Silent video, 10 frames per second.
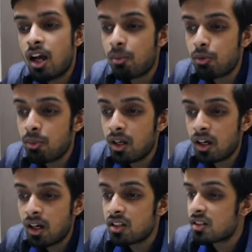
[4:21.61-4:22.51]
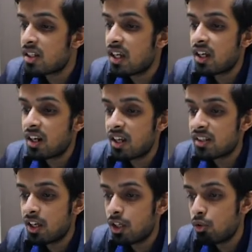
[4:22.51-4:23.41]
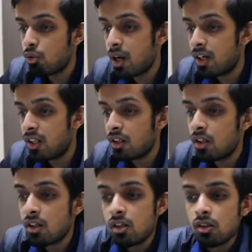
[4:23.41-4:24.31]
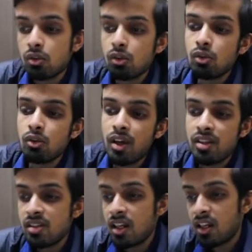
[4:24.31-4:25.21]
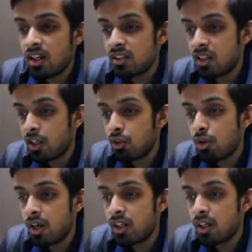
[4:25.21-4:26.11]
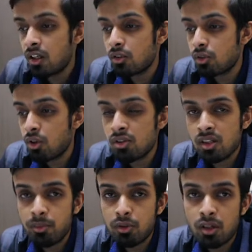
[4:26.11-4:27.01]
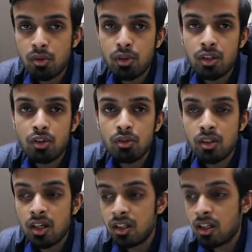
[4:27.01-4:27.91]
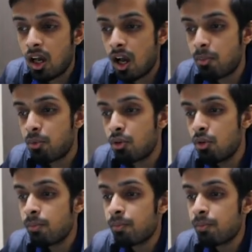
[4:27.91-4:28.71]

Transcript: आपको मिलेगा सेलर एस के यू आई डी तो सेलर एस के यू आई डी का जो कॉन्सेप्ट होता है वो ये होता है कि आपको